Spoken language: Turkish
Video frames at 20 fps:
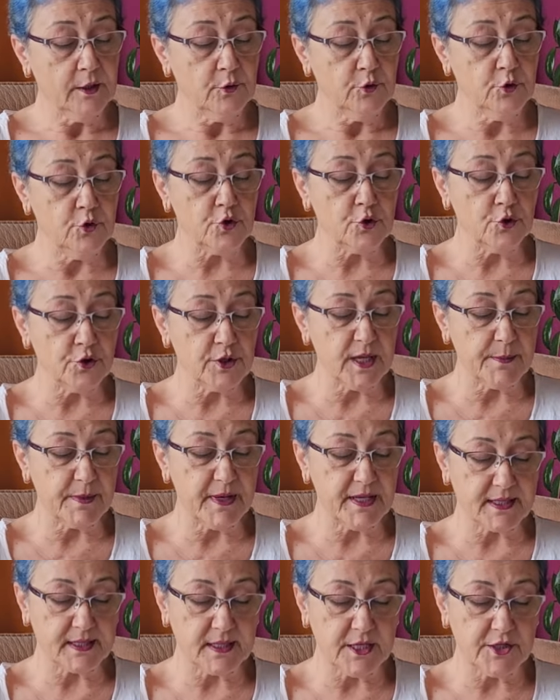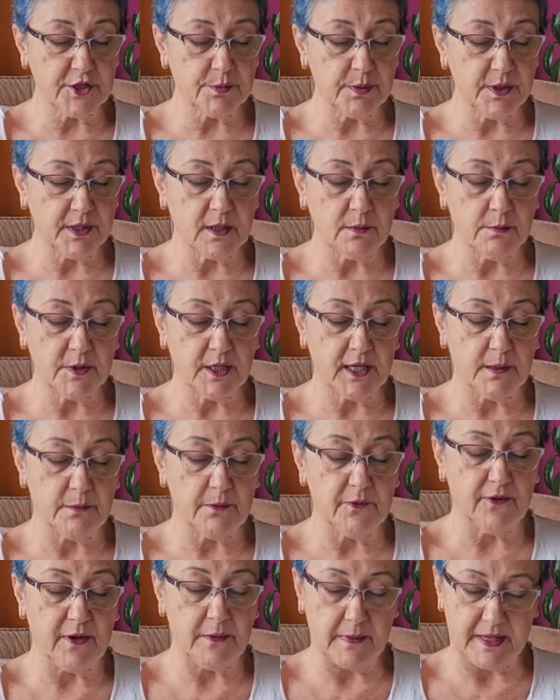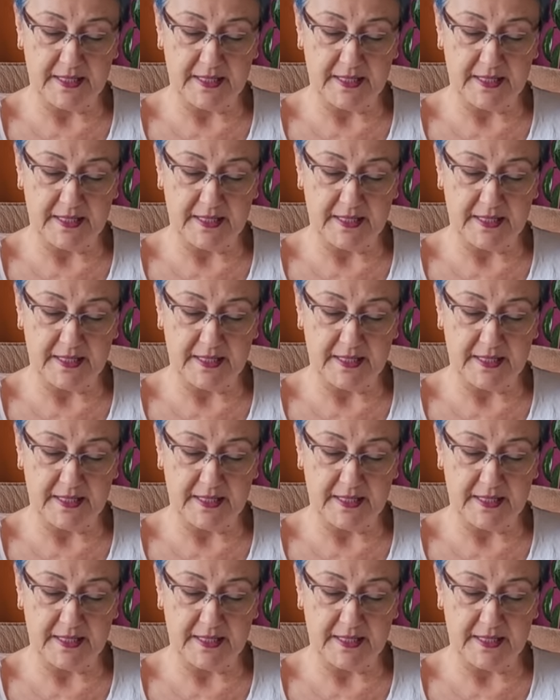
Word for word: Yüzümüze besleyici bakım kremi ve